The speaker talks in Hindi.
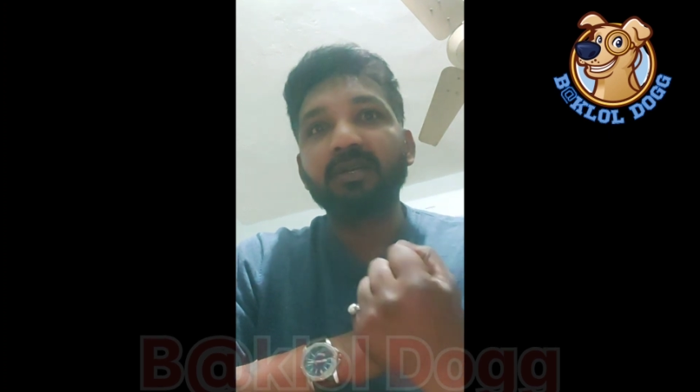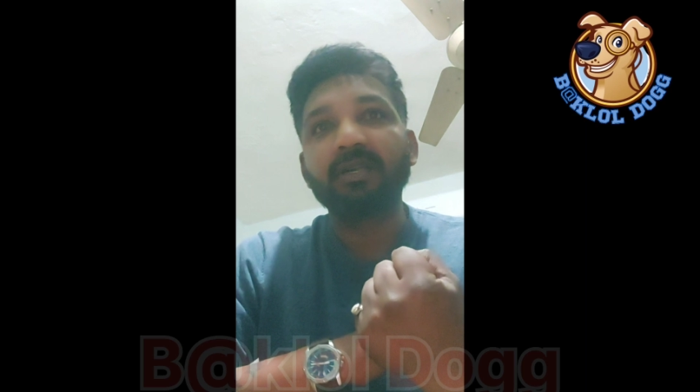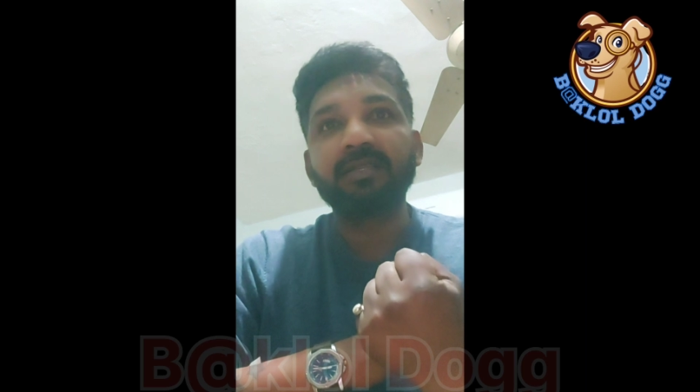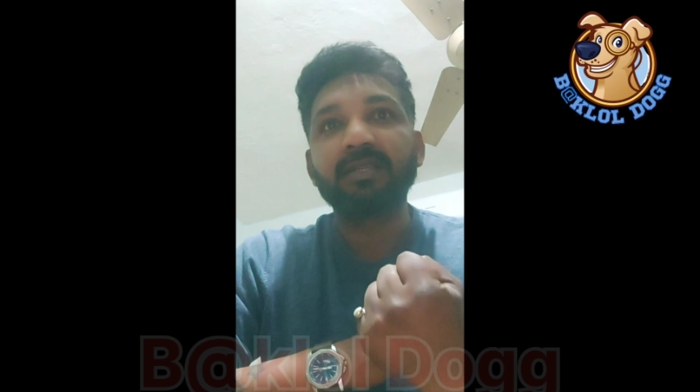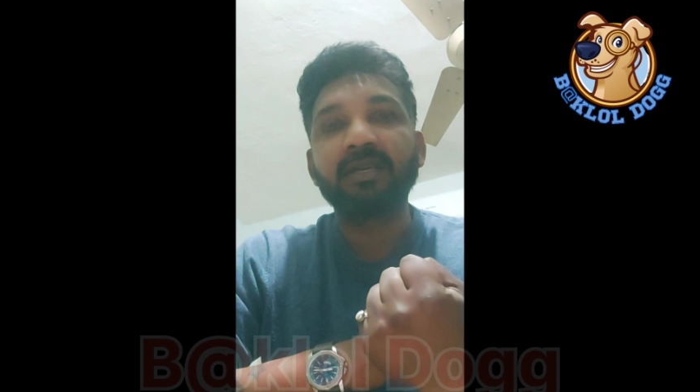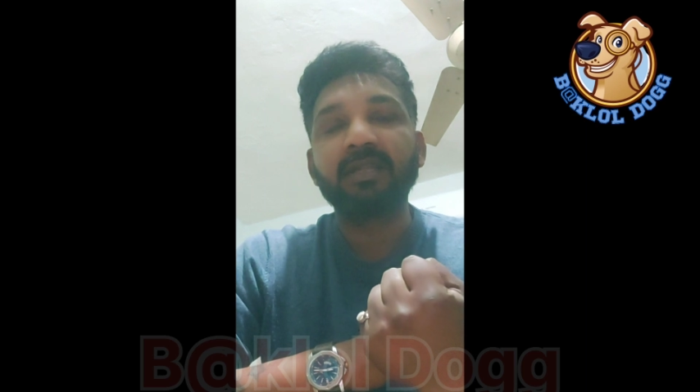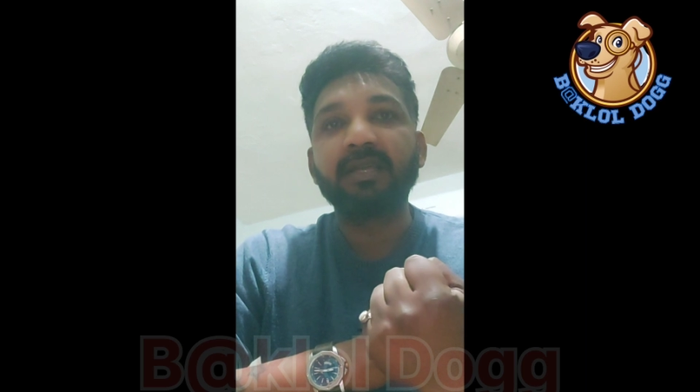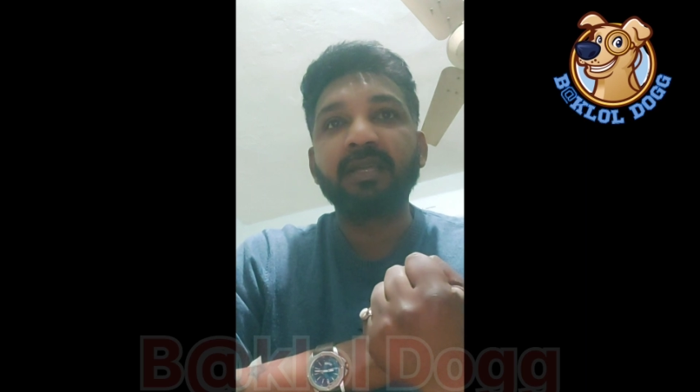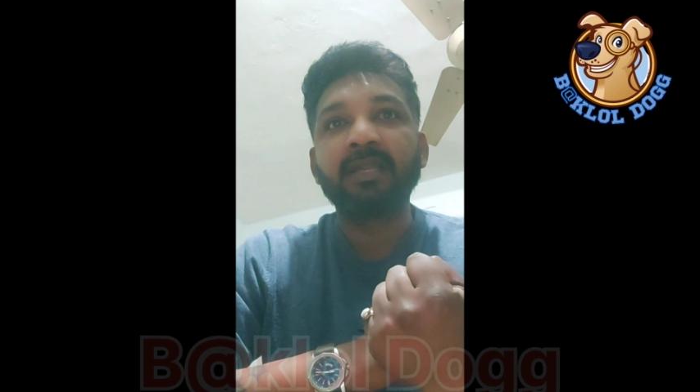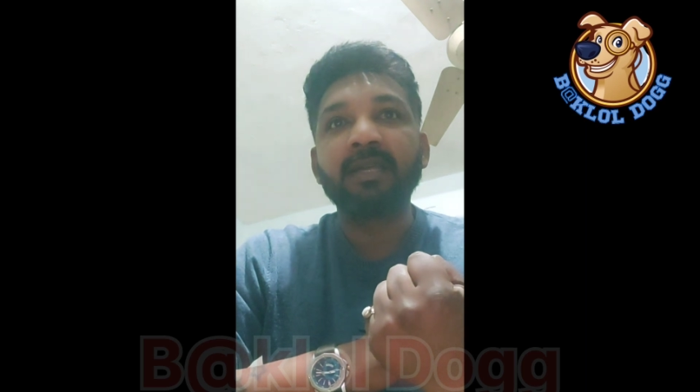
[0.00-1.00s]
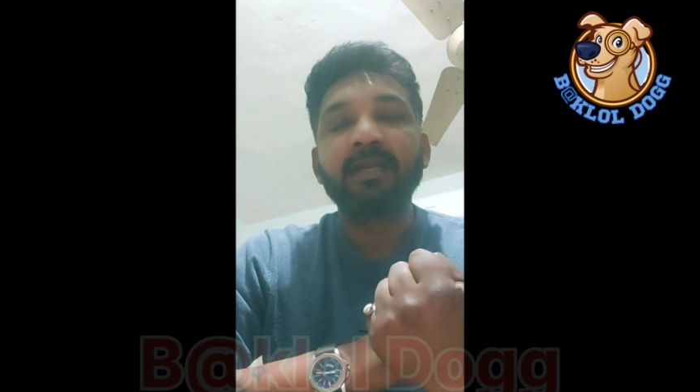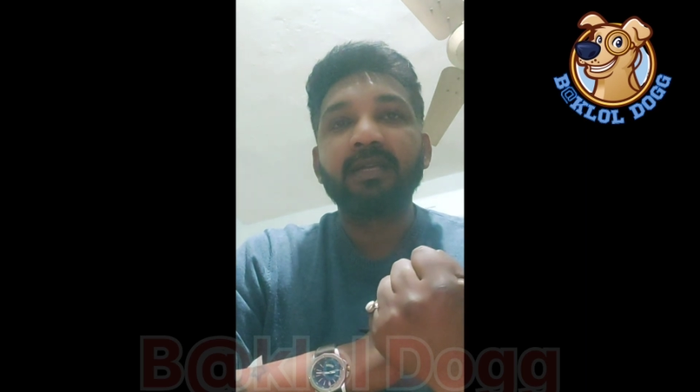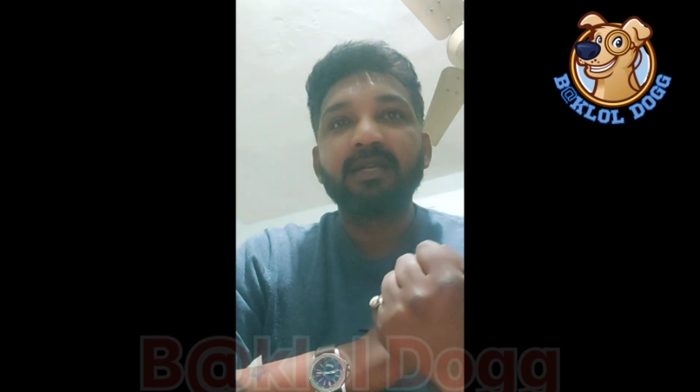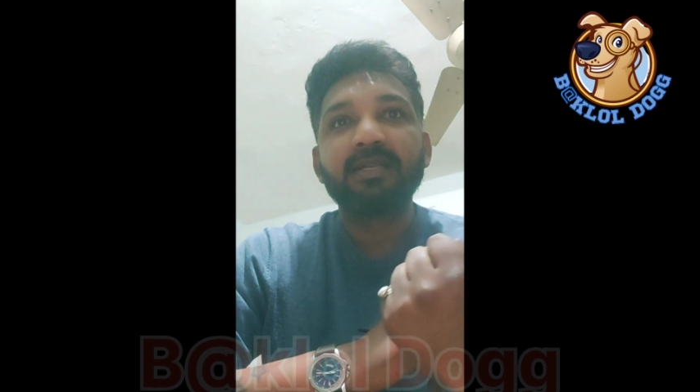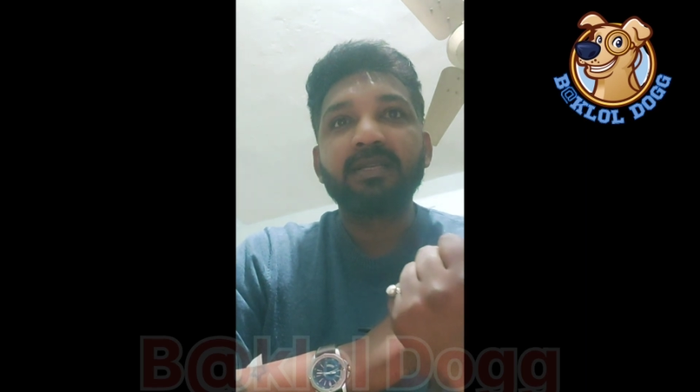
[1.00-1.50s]
करते हैं लेकिन
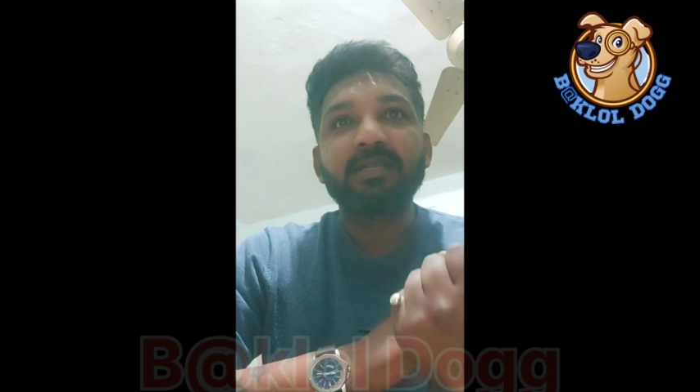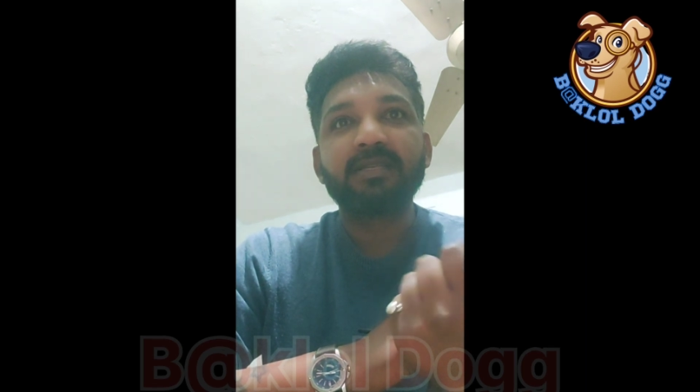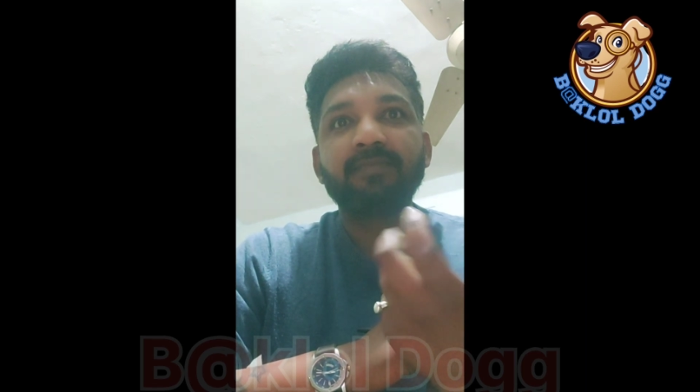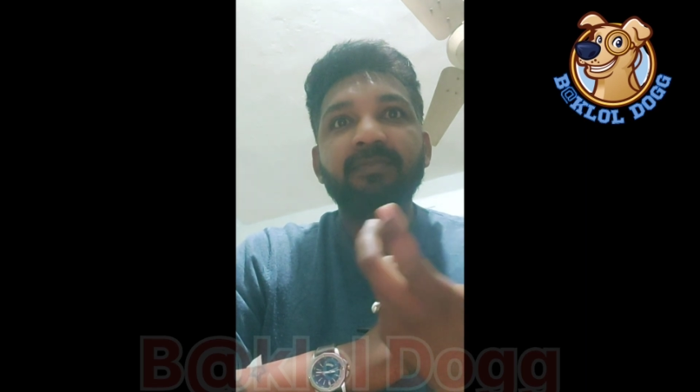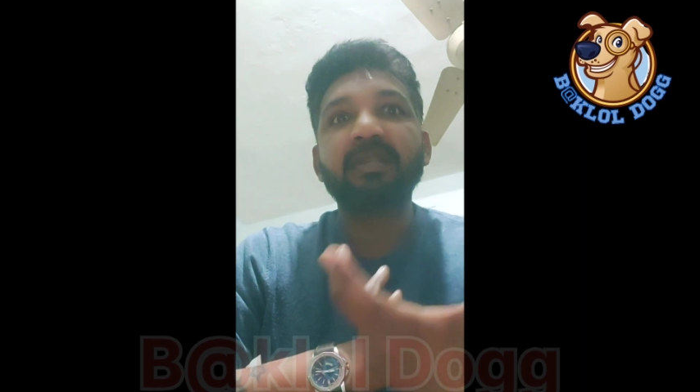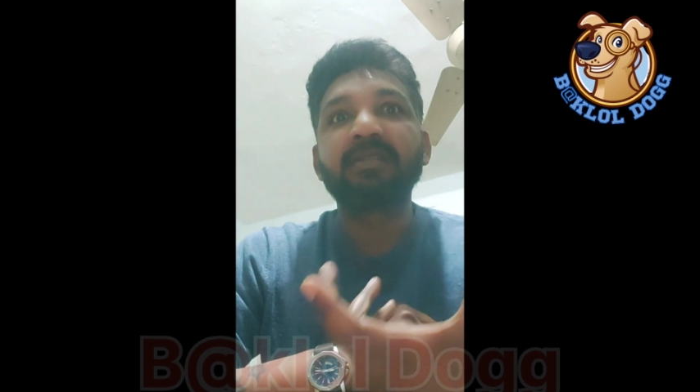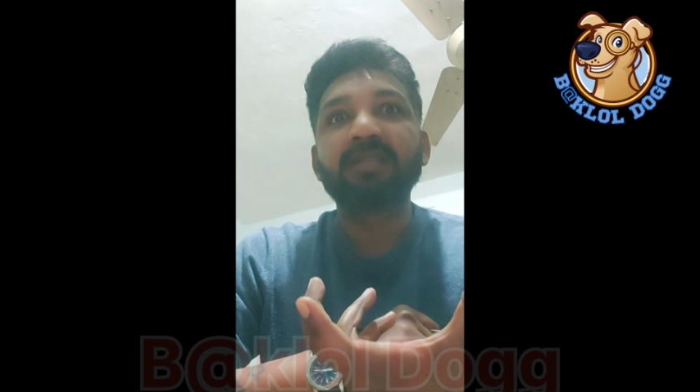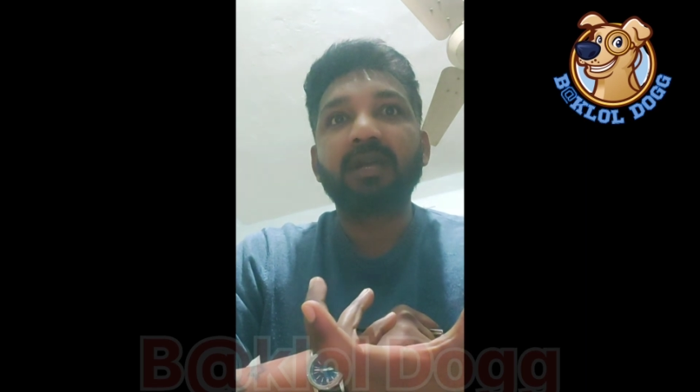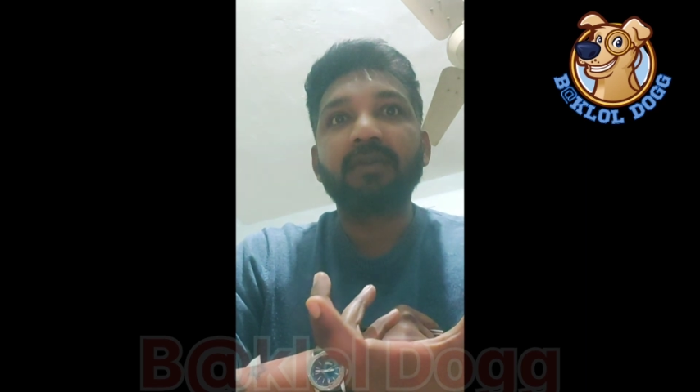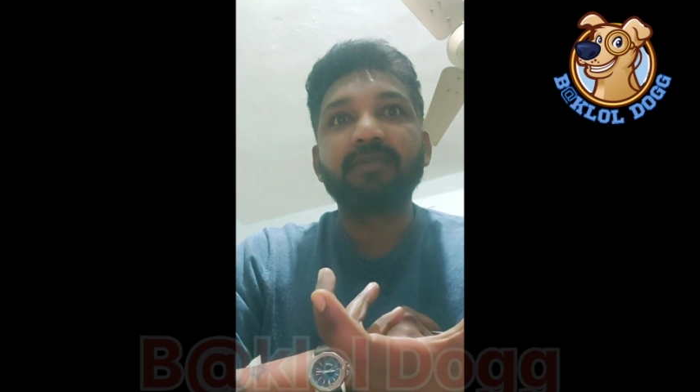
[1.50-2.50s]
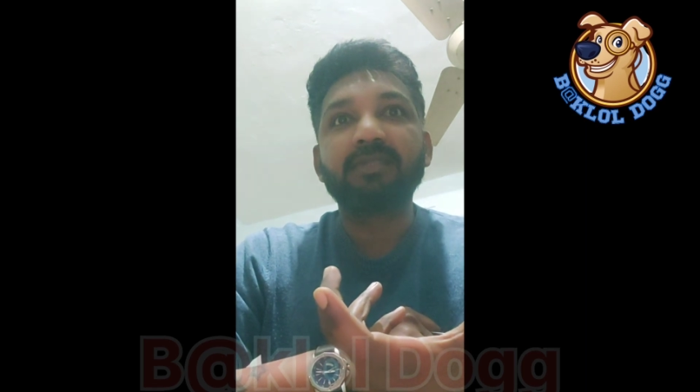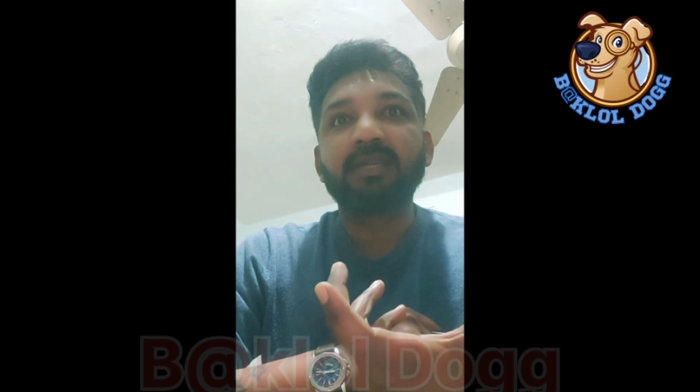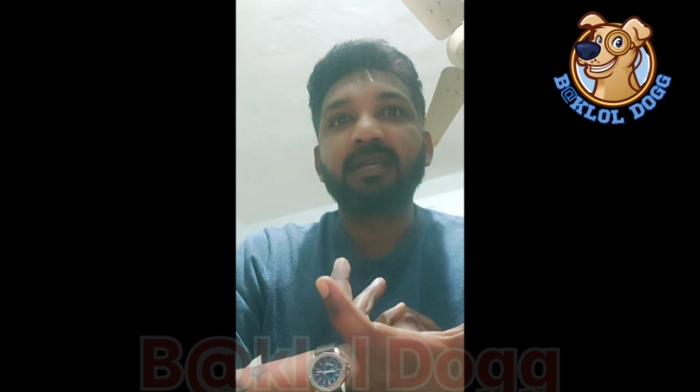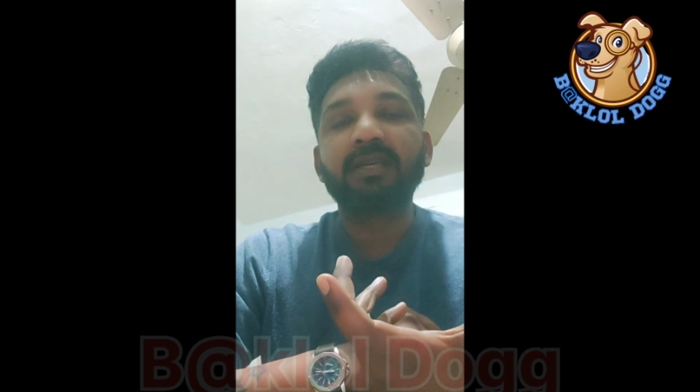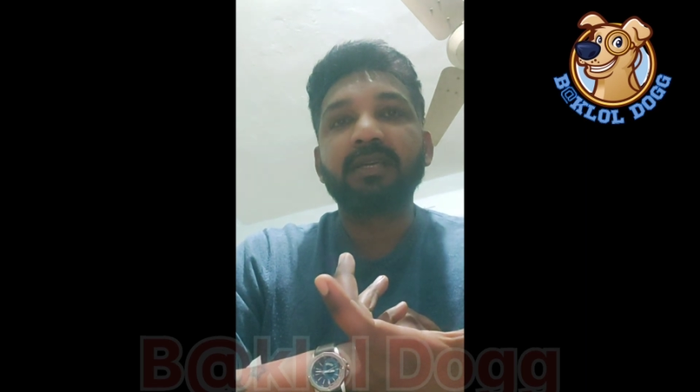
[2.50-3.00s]
ये सिर्फ शिक्षा का
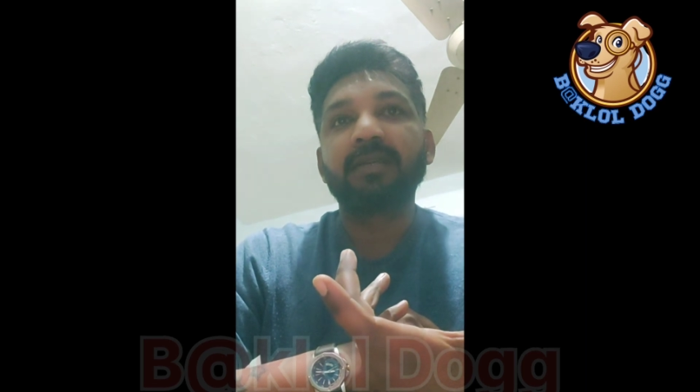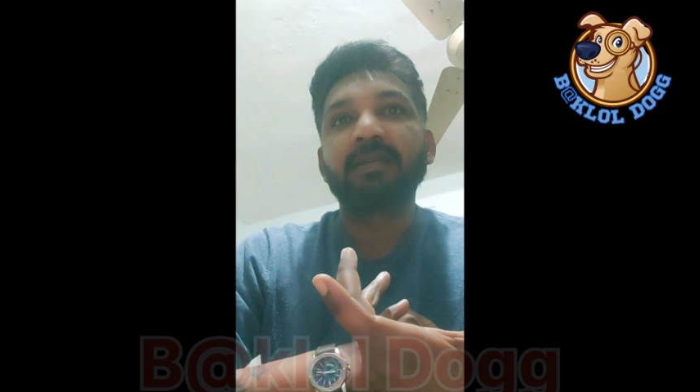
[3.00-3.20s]
विषय है